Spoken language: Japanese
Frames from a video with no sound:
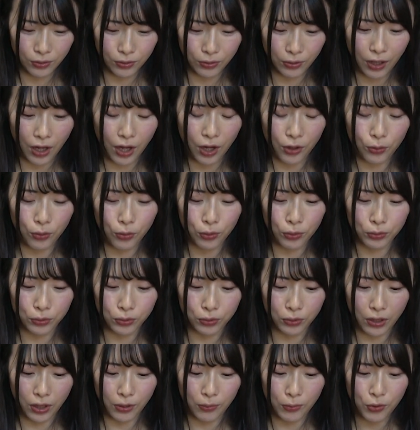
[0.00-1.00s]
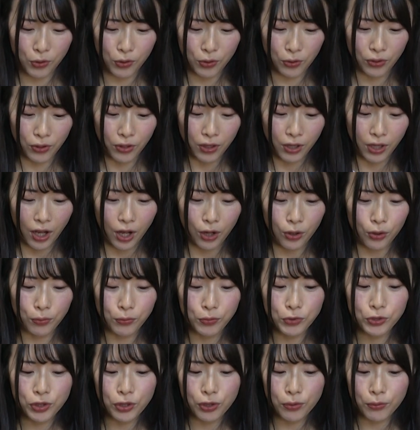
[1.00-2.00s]
箱とかも、箱
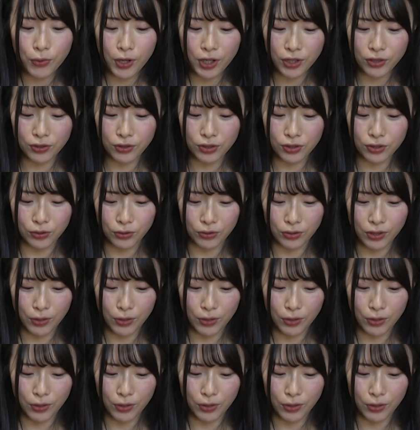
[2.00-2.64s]
無料もあるんですよ。